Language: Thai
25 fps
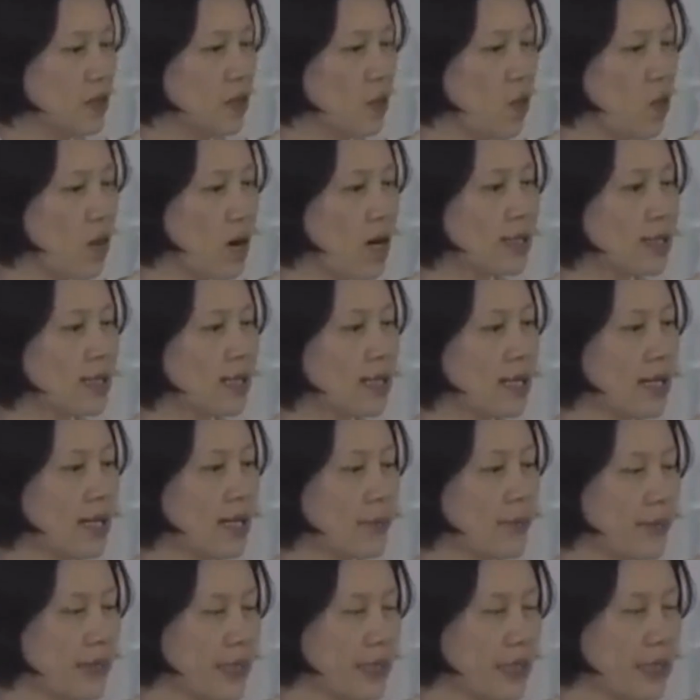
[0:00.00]
ง่วงอะค่ะ
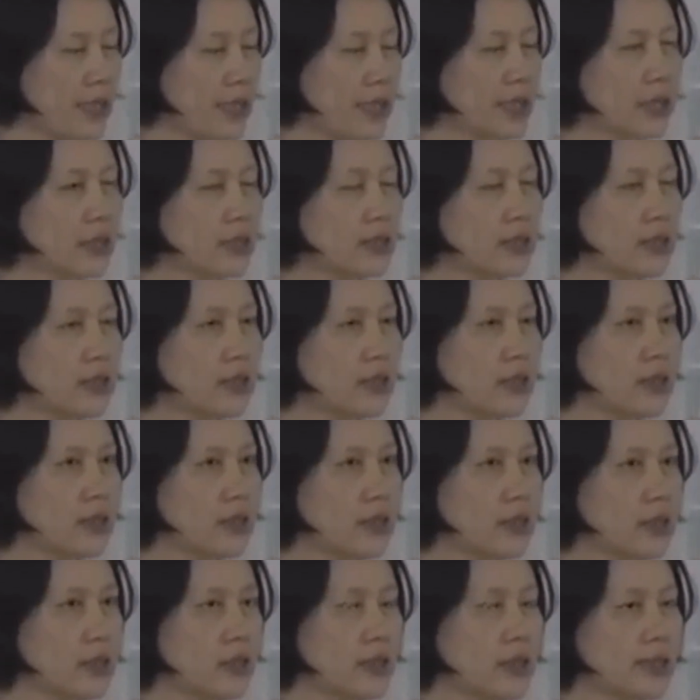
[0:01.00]
มีก็คือ
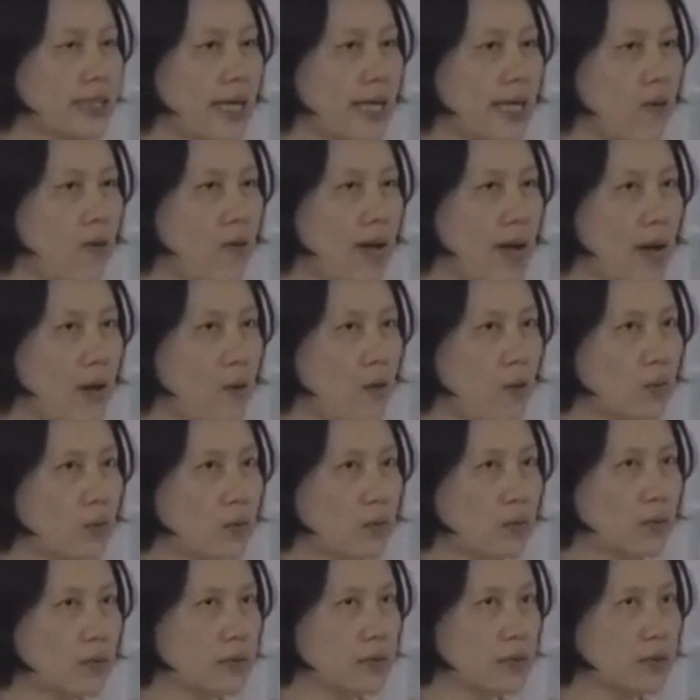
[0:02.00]
แต่ว่า
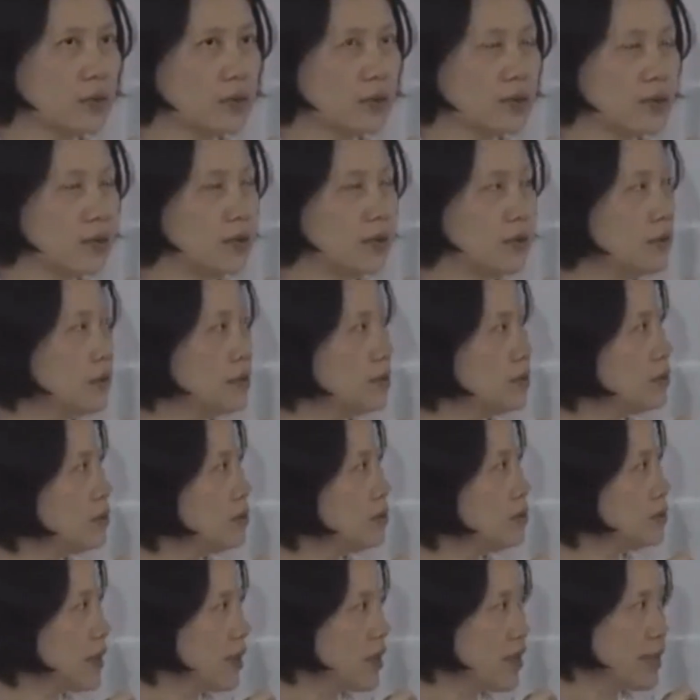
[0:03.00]
ไม่ค่อยเท่าไหร่
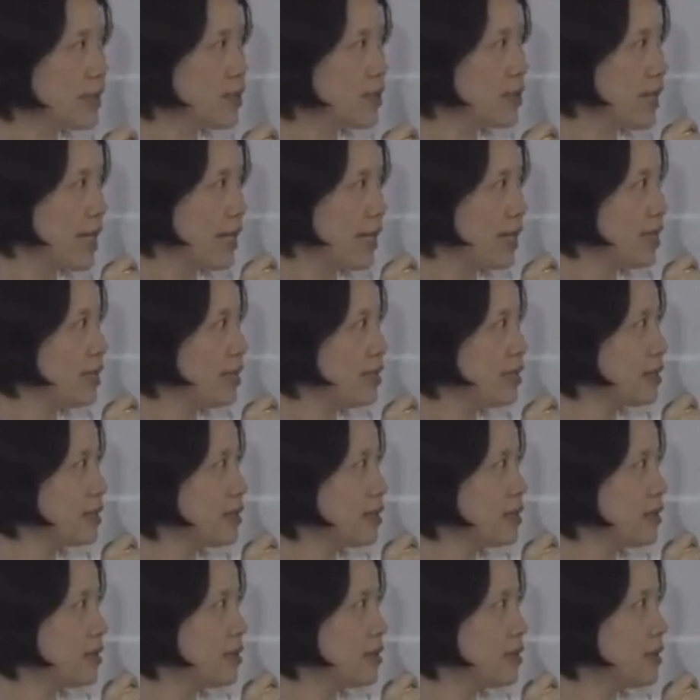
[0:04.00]
ไม่ค่อยเท่าไหร่ เพ
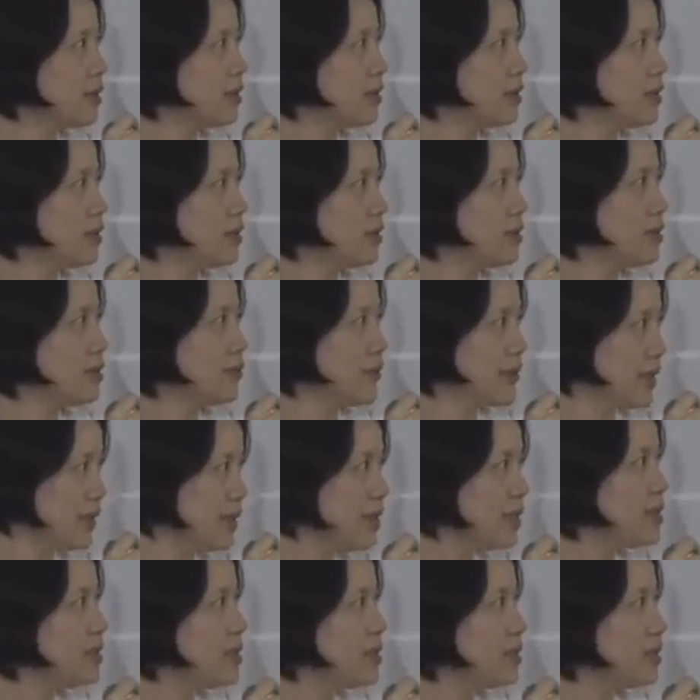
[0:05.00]
ราะมันคิดเยอะ มัน
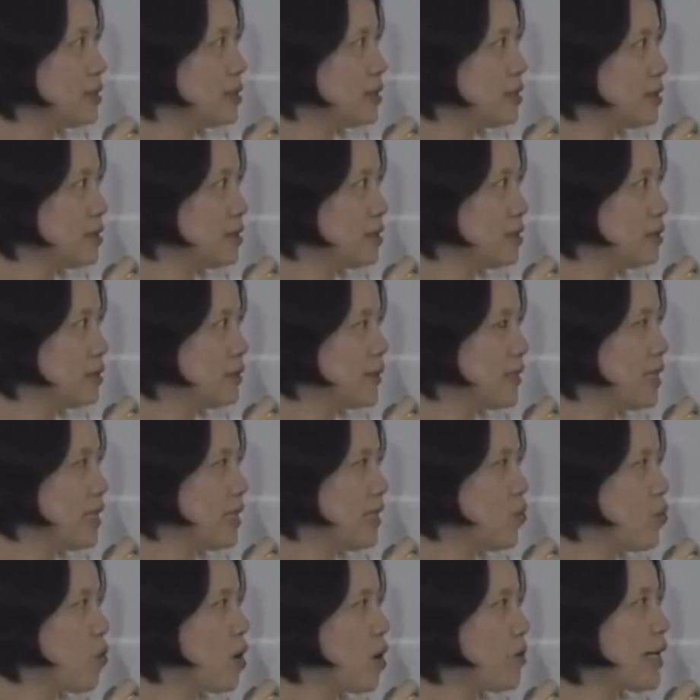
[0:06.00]
คิดเยอะ มันเล
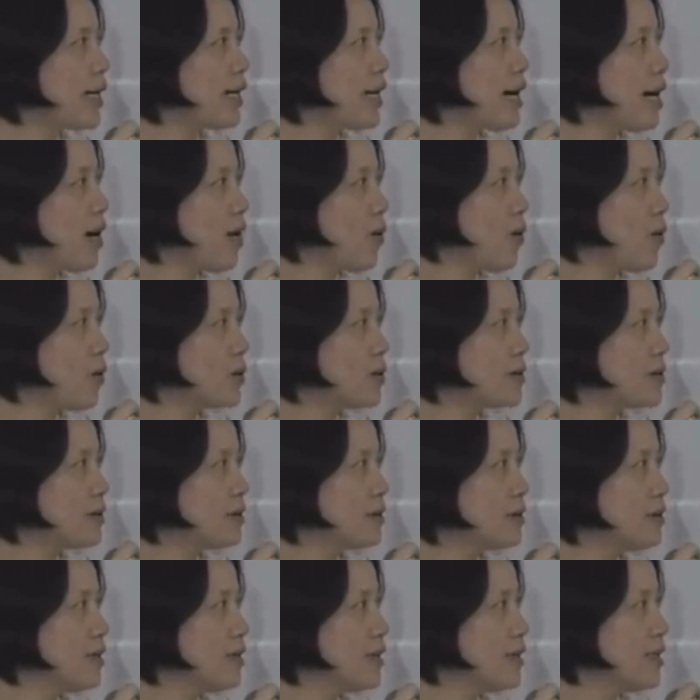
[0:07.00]
ยง่วงไม่เข้า มันธรรม
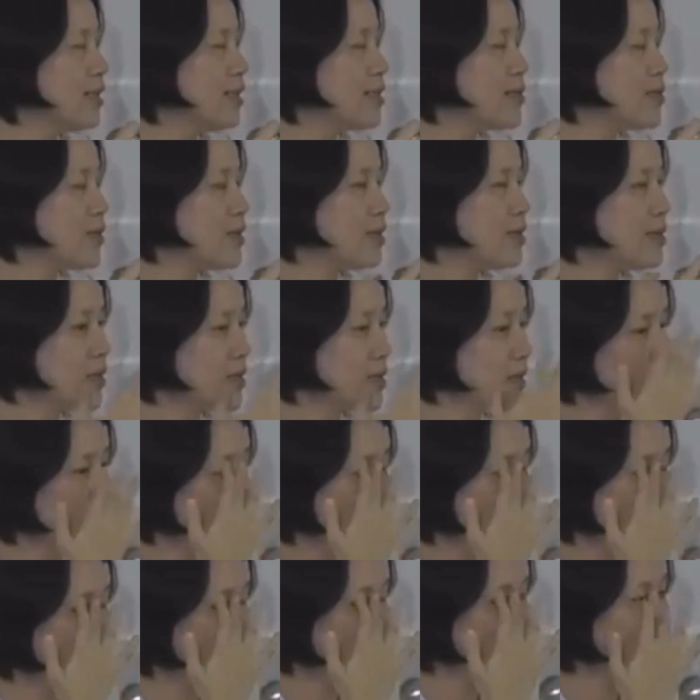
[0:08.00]
ดา จนจน
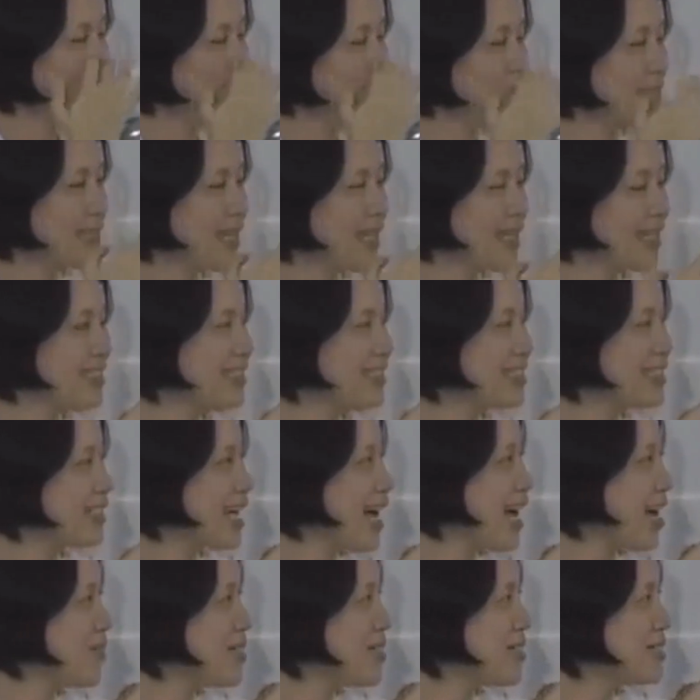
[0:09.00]
มีวันหนึ่งเหมือนกันก็ยัง
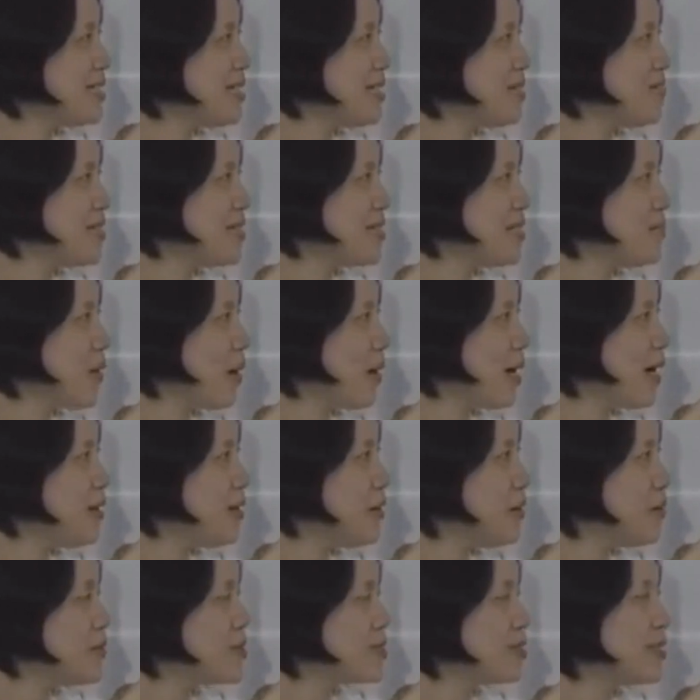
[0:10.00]
ถามแม่ชีแม่ชีบอกให้
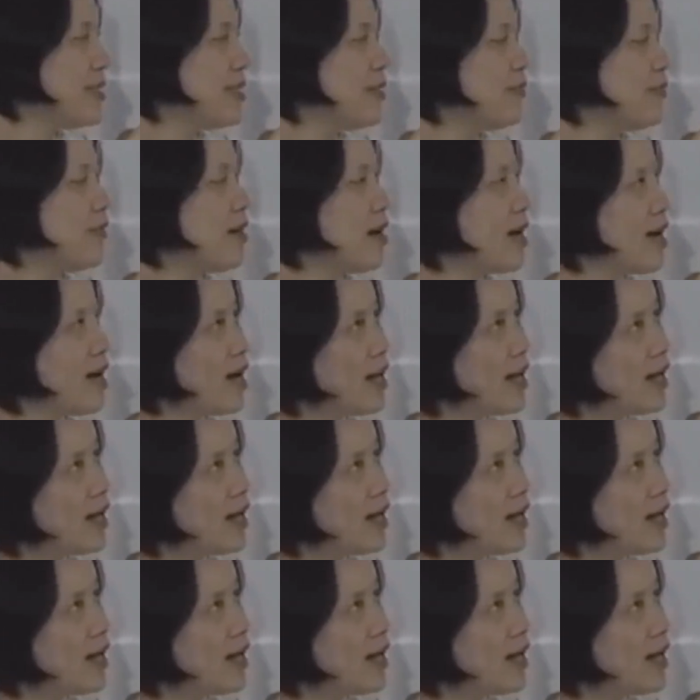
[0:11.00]
ดูสิว่า